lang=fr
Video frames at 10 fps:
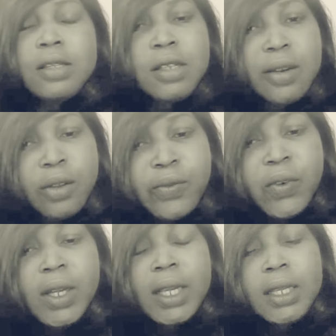C'est notre
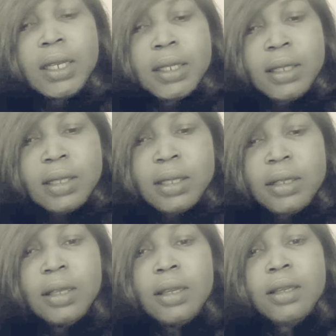frère, il est
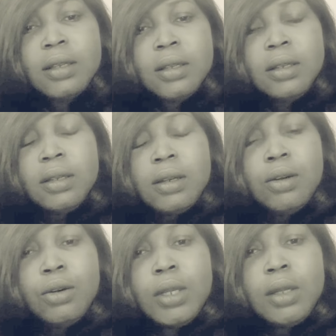décédé.
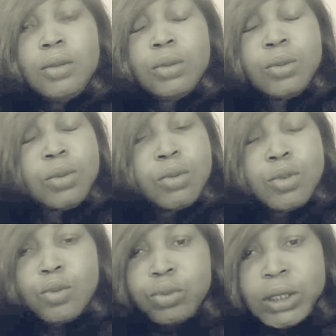On est
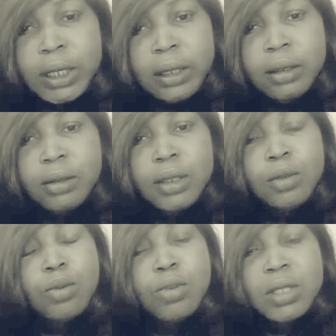tous touchés, on
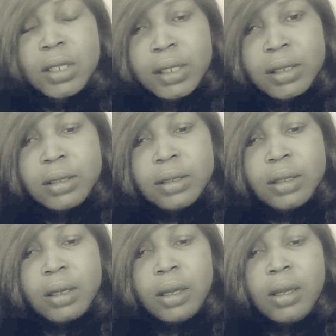est tous tristes.
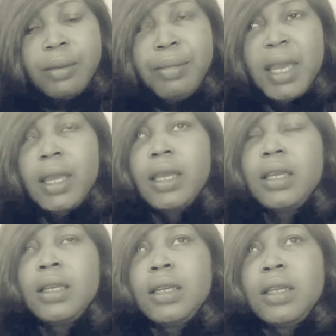Mais
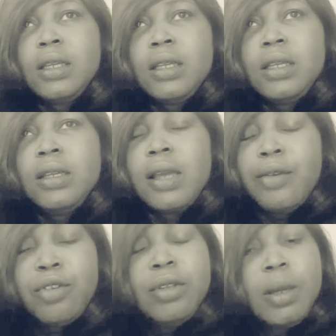il y
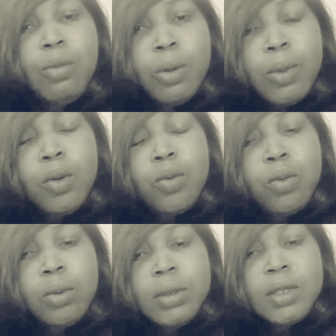a eu des moments
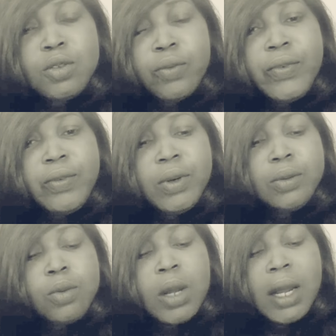où, de son
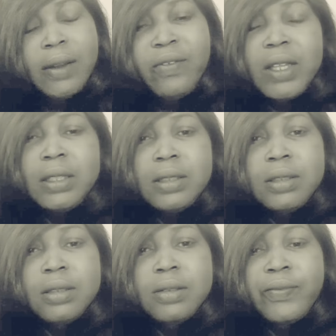vivant, où Arafat
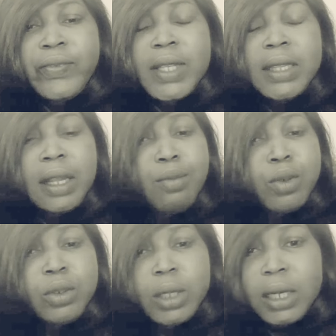faisait
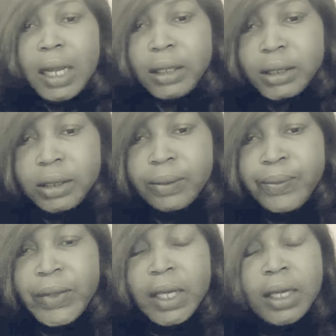tellement de clashs,
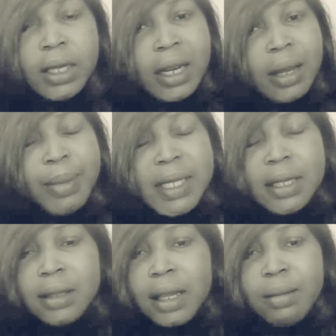il
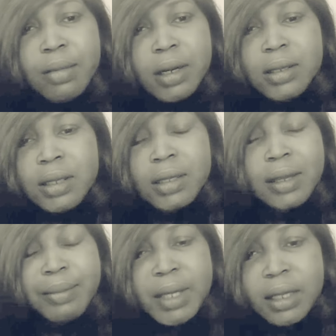rabaissait tellement
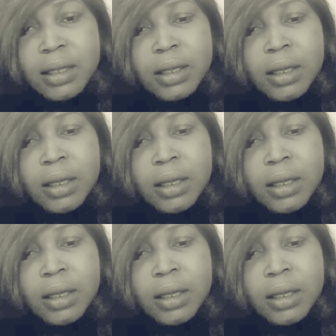ses amis,